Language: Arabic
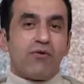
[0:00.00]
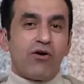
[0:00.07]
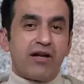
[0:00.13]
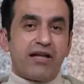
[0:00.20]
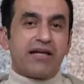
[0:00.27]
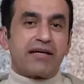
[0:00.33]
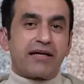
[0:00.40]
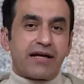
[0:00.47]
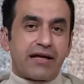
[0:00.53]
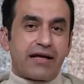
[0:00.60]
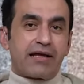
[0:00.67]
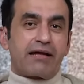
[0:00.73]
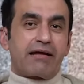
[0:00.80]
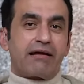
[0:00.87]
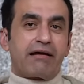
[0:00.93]
المخرج
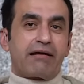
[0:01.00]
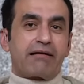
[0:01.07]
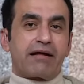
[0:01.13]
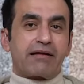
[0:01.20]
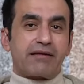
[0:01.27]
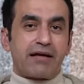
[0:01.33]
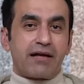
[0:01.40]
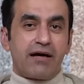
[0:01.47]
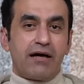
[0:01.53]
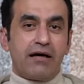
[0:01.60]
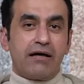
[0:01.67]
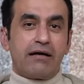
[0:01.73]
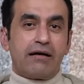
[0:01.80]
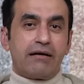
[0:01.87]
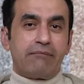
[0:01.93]
آه يا ترى
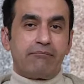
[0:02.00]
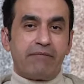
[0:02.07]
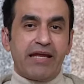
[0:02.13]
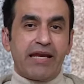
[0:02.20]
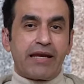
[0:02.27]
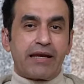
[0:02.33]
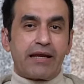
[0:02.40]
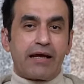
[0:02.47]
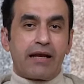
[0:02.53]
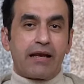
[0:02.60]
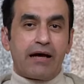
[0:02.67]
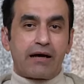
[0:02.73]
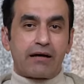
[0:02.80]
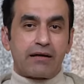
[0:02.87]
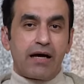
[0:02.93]
آه، مين
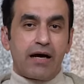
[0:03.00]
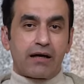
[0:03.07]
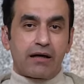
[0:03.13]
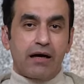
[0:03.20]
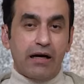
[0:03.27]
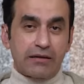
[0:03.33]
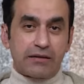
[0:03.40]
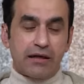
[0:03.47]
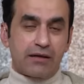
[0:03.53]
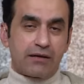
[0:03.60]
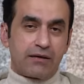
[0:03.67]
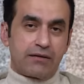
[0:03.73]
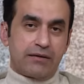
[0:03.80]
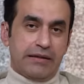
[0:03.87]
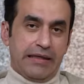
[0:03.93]
اللي اقنعك اكتر
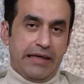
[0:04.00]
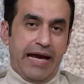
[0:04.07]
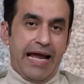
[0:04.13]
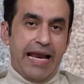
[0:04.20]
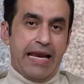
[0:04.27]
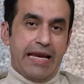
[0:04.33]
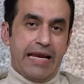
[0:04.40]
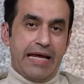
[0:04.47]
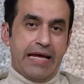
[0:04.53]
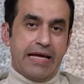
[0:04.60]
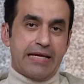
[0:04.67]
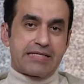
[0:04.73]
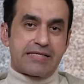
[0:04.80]
هل آه،